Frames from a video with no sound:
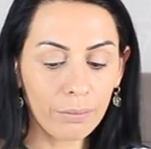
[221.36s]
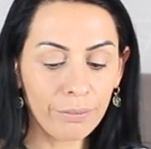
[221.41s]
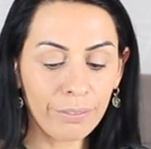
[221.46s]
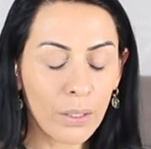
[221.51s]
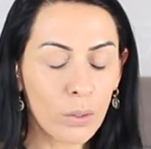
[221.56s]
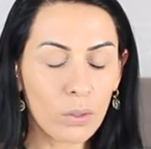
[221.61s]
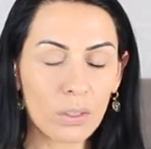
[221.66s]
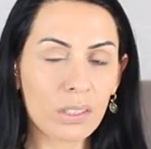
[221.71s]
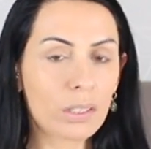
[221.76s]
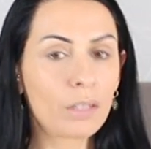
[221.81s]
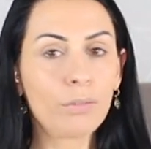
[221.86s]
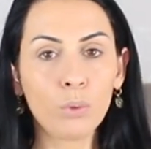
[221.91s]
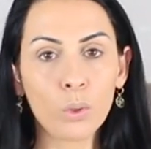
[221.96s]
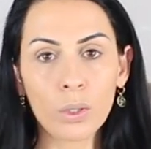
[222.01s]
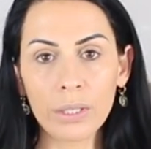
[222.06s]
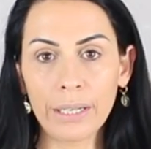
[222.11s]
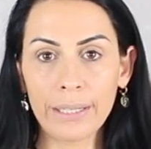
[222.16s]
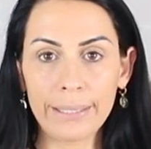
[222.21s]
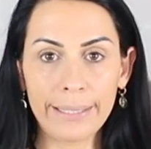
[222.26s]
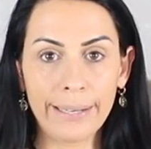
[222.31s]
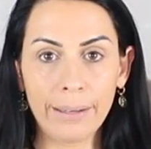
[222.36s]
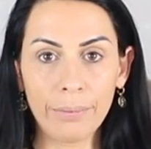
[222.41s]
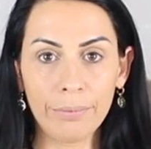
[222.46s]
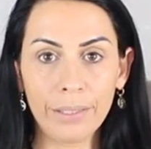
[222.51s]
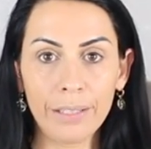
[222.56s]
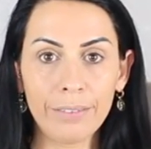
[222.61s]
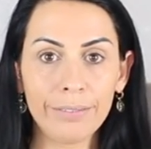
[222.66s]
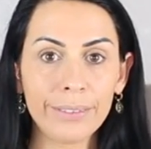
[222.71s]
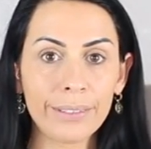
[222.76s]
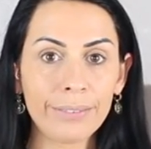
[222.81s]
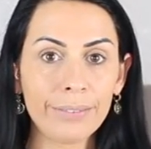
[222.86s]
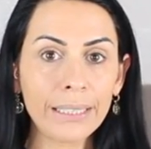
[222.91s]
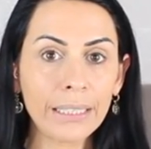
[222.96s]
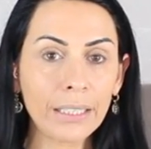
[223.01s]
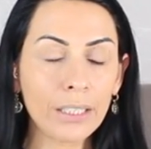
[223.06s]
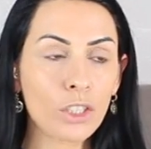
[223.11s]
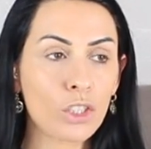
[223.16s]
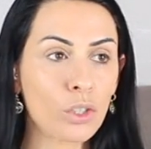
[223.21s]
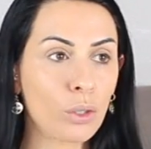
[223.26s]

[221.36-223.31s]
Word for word: wir uns gewundert haben, weil wir wirklich